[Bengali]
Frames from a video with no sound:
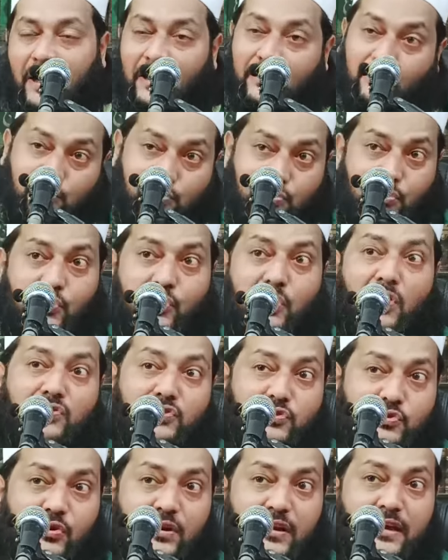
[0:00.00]
এতটুক
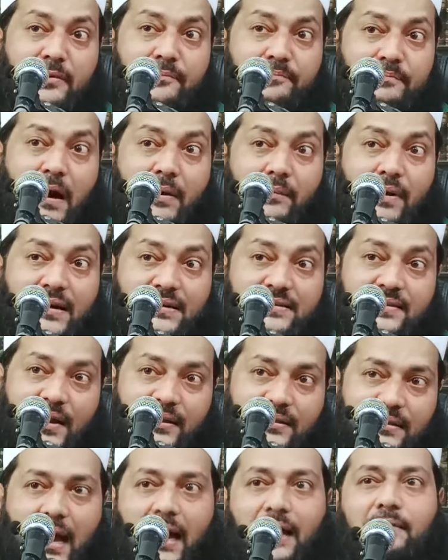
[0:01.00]
কন্ট্রোলিং পাওয়ার যার
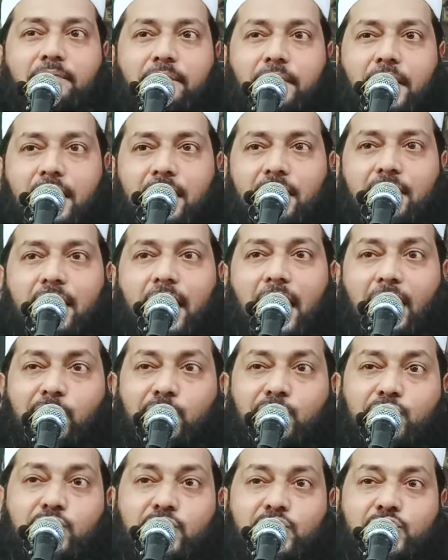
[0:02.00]
থাকবে
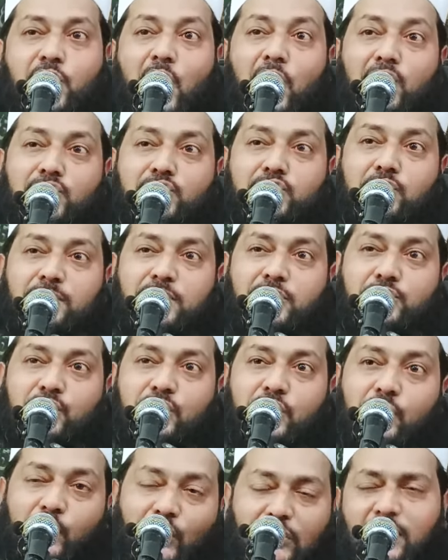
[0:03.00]
এতটুক সংযমী
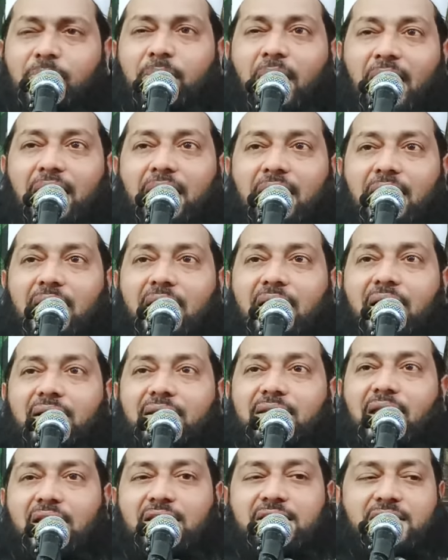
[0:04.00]
যদি হতে পারে
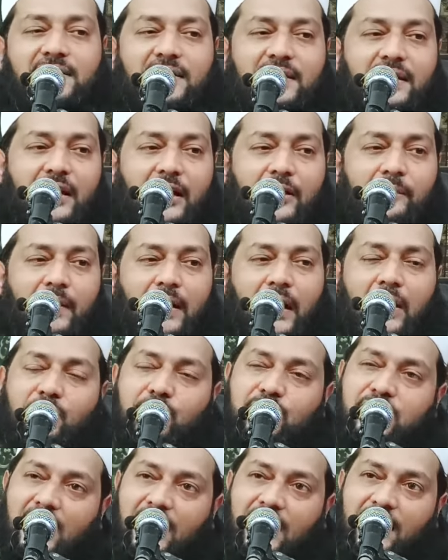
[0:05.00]
তাহলে সে দিনের বেলা
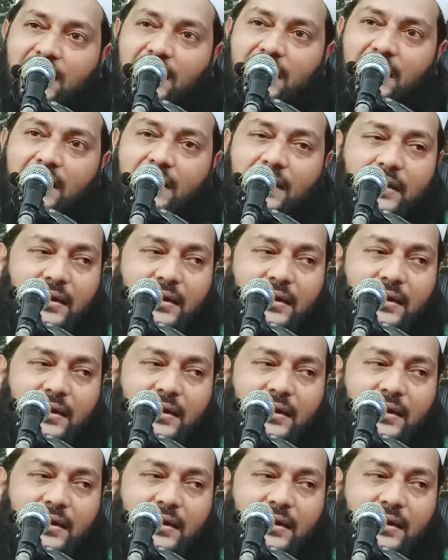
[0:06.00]
রোজা রেখে